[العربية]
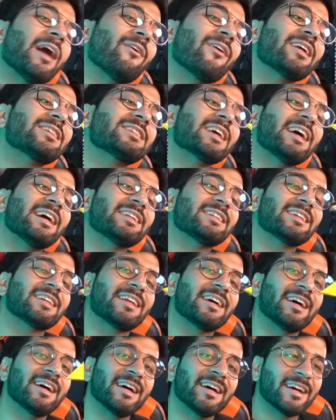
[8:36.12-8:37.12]
اول شيء
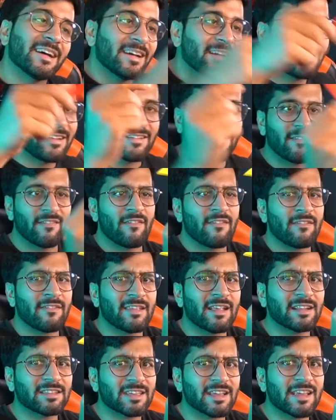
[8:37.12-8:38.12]
عندنا
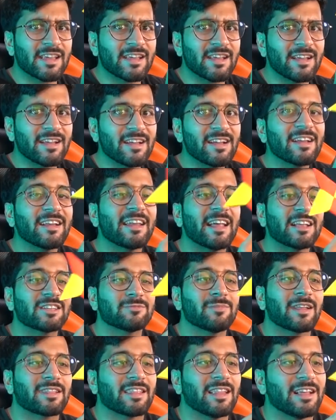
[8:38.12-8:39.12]
تشين تشين
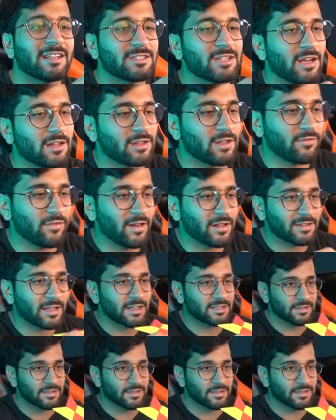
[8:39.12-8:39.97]
نجمة نينجا تفلتها